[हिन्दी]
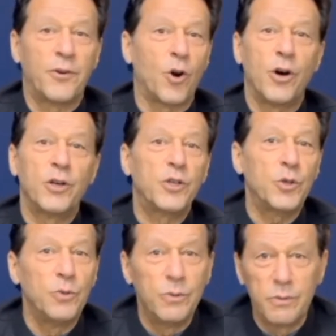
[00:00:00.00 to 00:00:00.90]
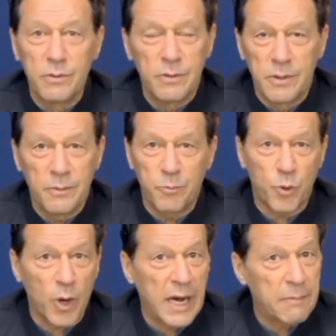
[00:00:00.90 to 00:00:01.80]
फ़िरौन क्यों
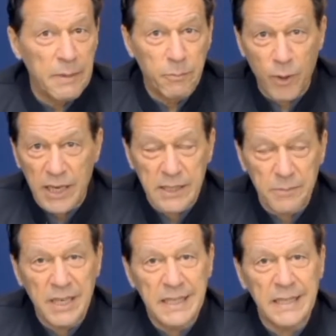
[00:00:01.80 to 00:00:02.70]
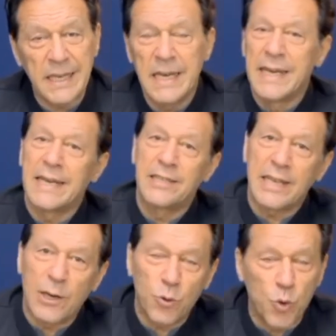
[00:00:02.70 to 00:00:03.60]
कुरान में बुरा समझा जाता है
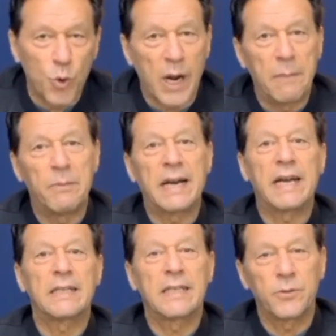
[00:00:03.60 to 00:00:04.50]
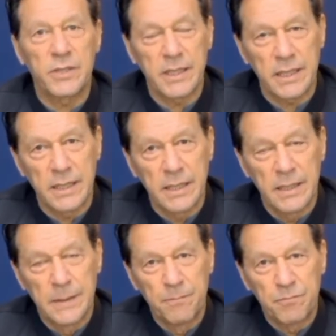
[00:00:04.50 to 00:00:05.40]
इंसानों को ग़ुलाम बनाया था
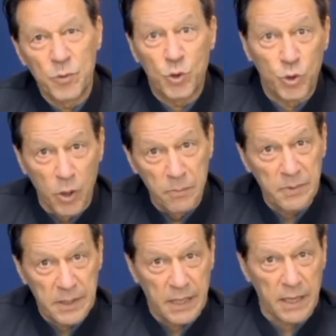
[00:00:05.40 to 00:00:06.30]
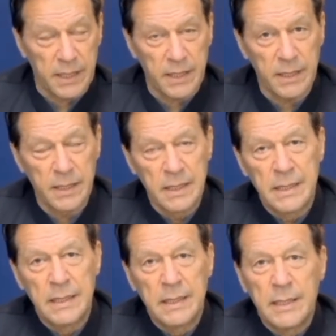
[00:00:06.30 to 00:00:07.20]
उसने जुल्म करके
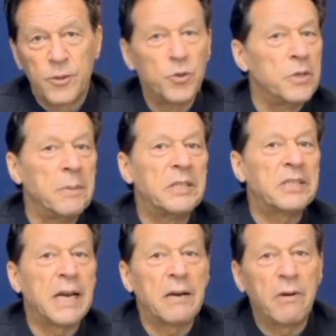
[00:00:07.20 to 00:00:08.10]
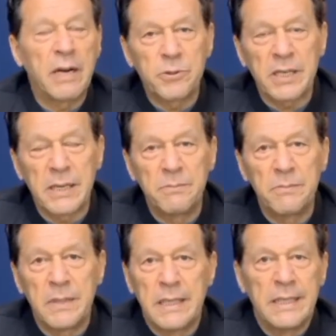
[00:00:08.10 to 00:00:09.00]
क्यों नबी सल्लल्लाहु अलैहि वसल्लम